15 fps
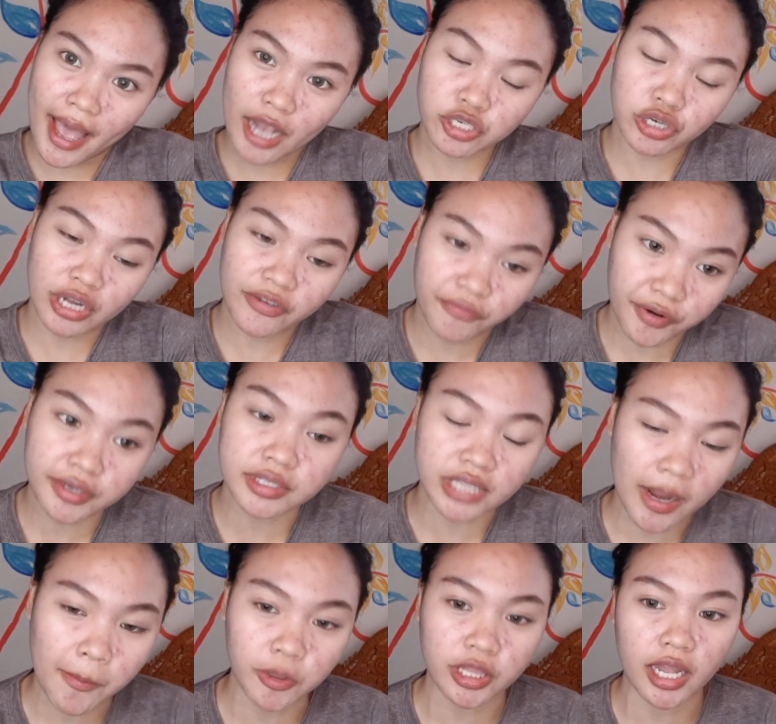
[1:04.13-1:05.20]
Actually, first
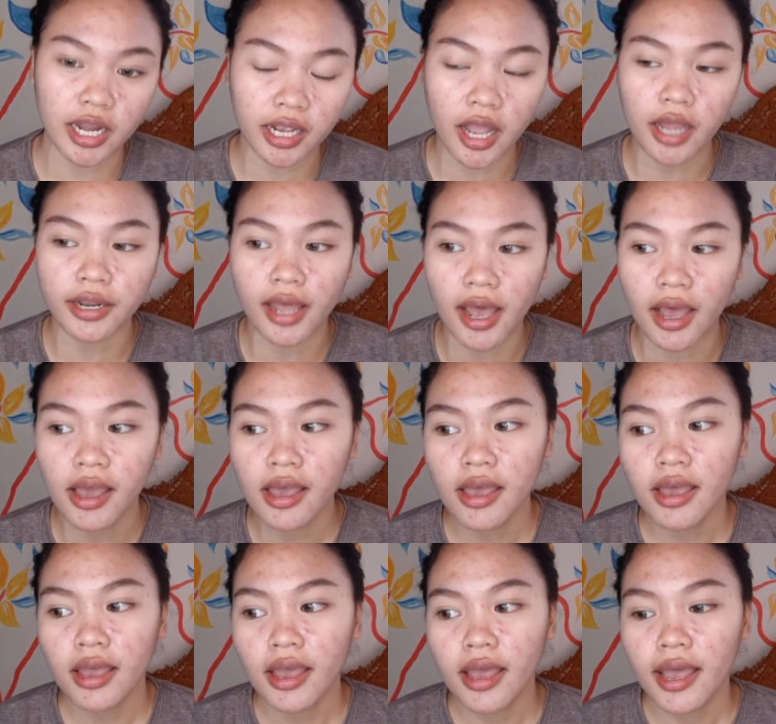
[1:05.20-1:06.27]
time mo talaga na
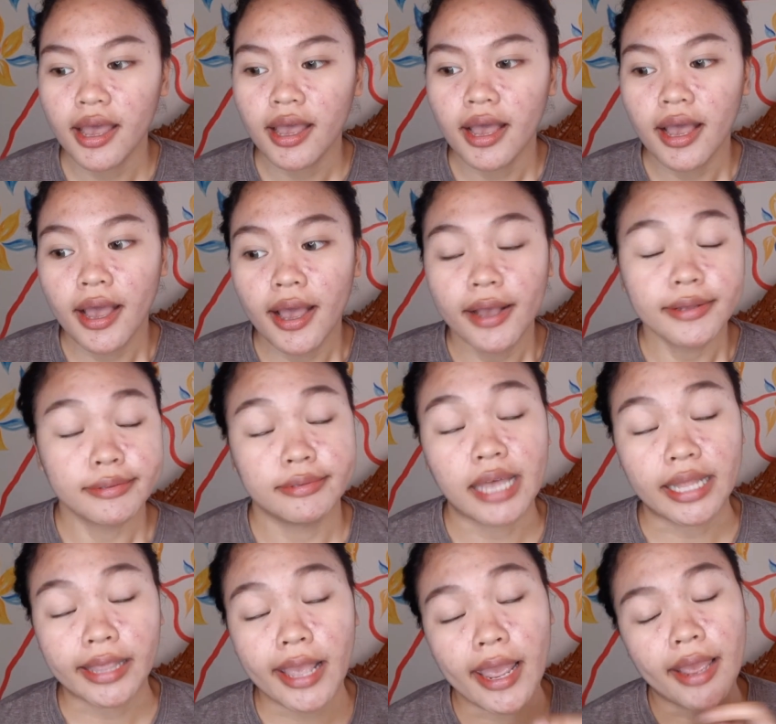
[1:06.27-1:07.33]

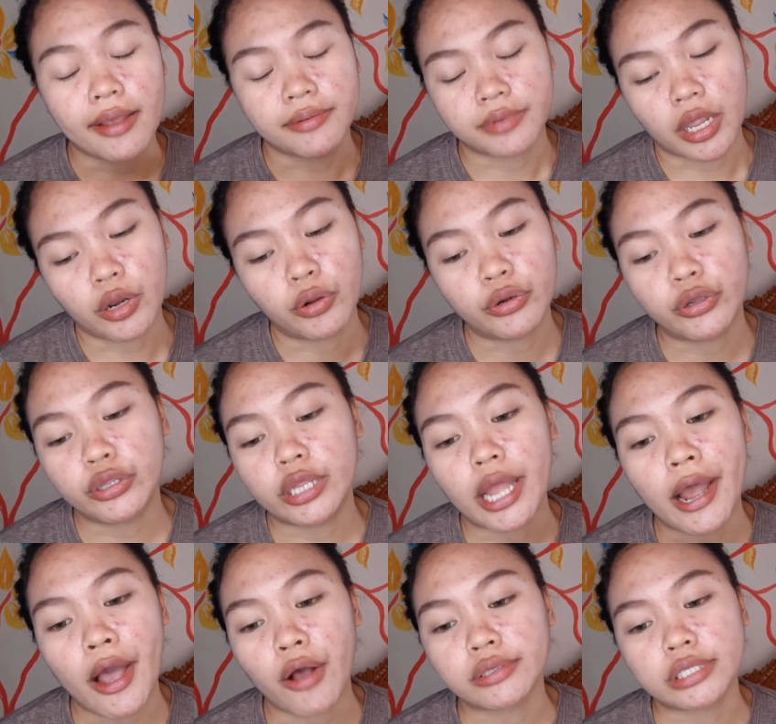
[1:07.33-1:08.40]
dati nanonood
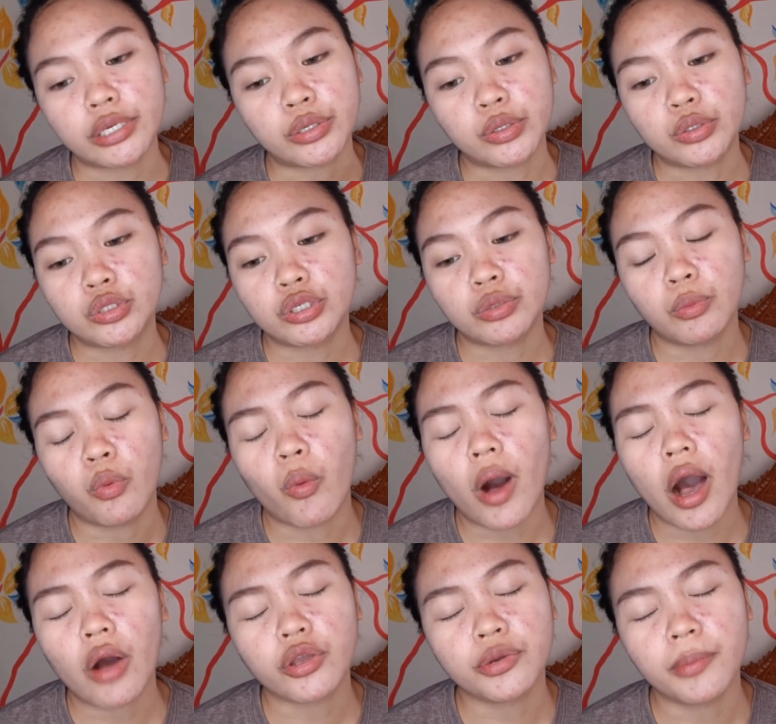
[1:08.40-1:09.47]
lang ako sa YouTube.
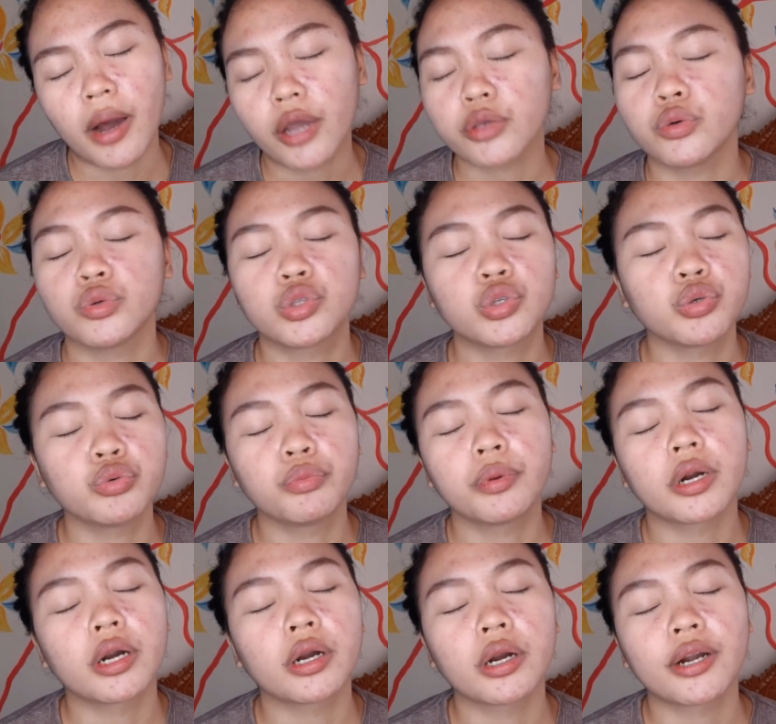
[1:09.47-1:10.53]
Wow, yung mga
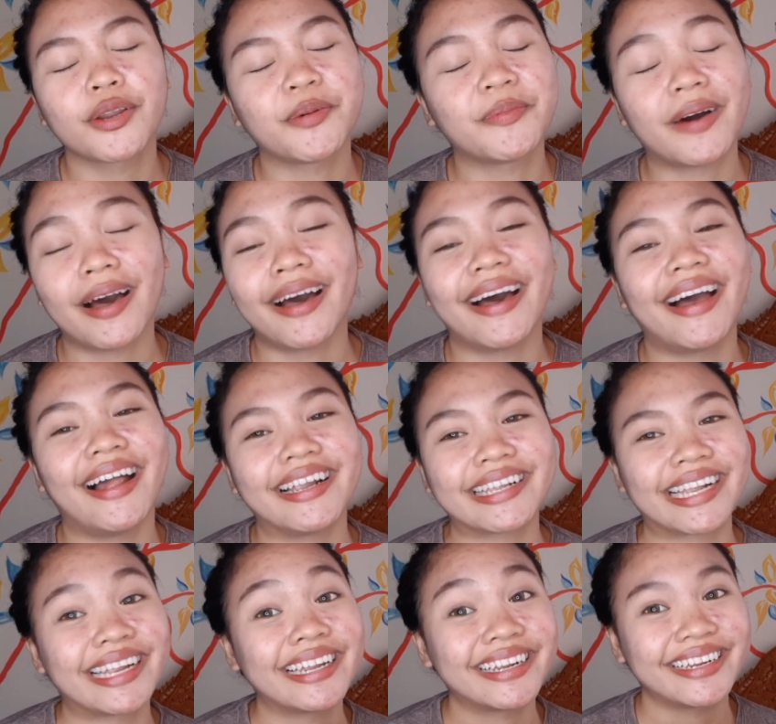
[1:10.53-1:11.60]
YouTuber, 'di ba?
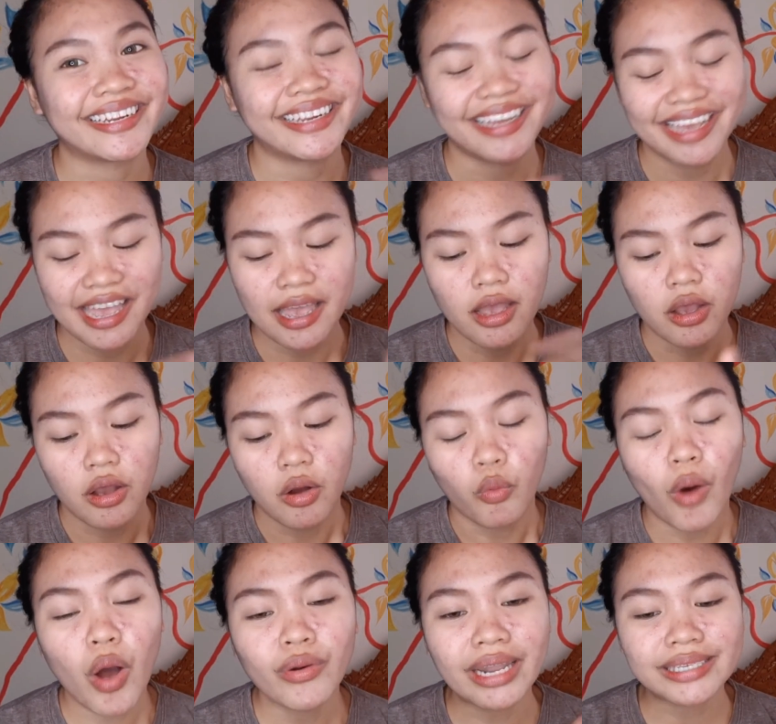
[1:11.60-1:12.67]

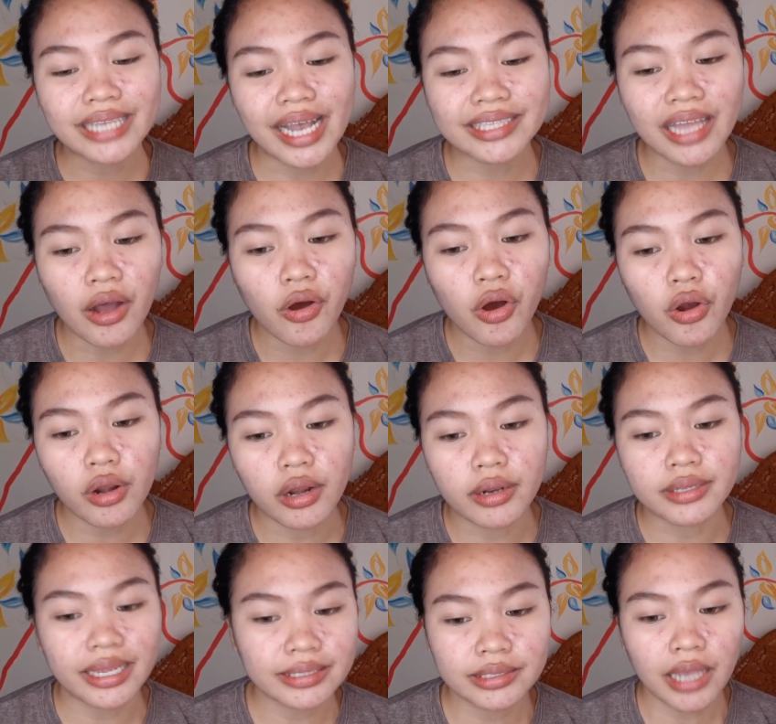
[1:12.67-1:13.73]
Wow, Lazada haul.
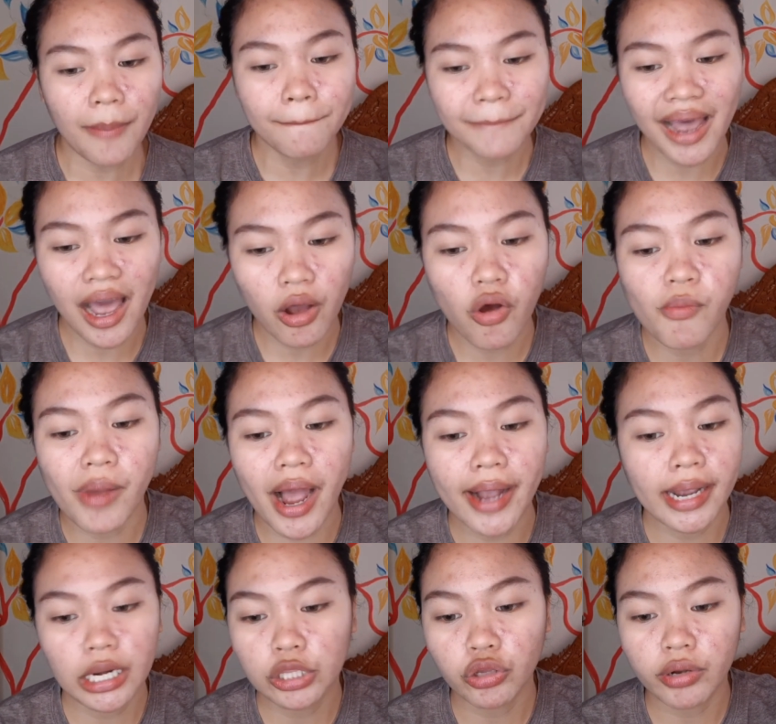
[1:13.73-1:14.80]
Nascam ba ako mga
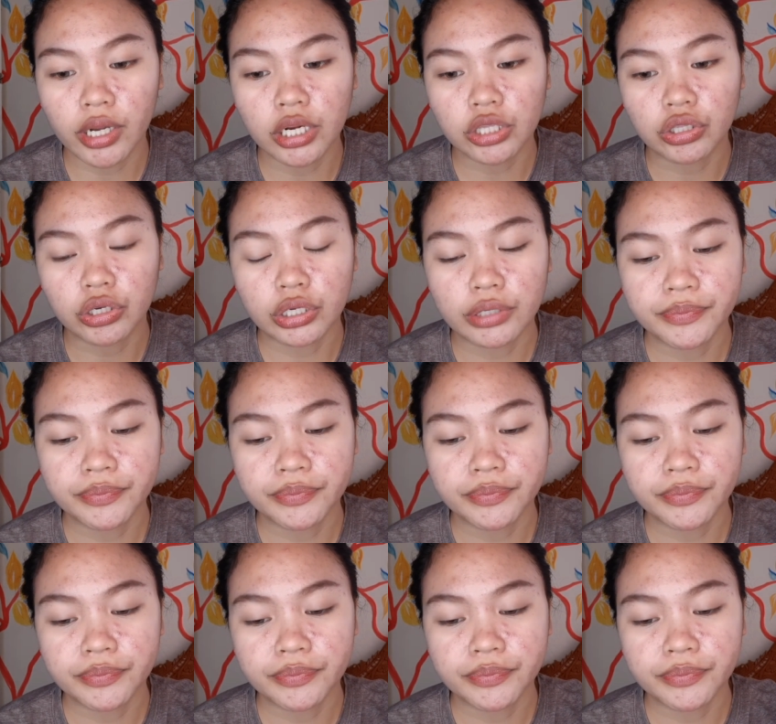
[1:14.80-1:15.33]
ganito ganito?